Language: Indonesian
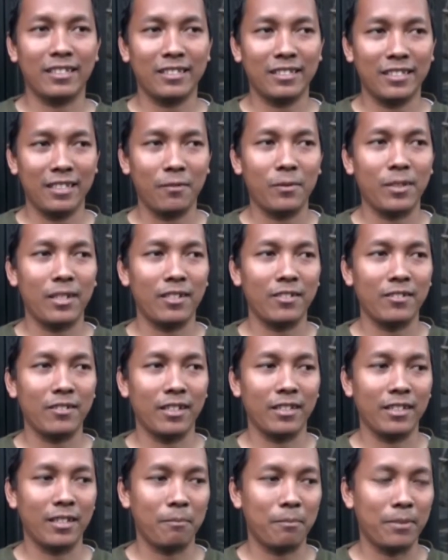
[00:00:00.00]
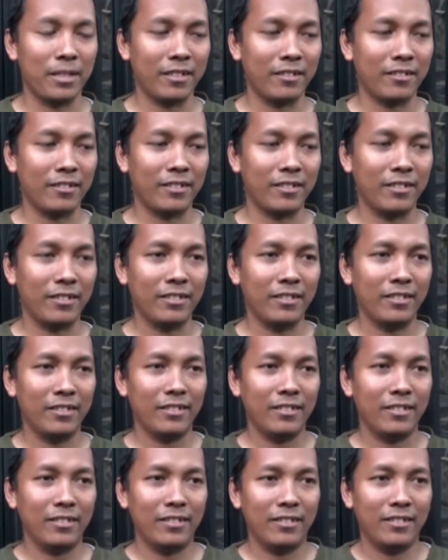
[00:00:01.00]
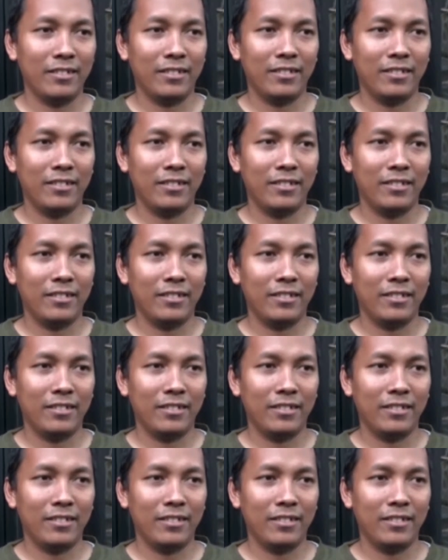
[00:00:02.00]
Setiap hari juga nyapa kok. Udah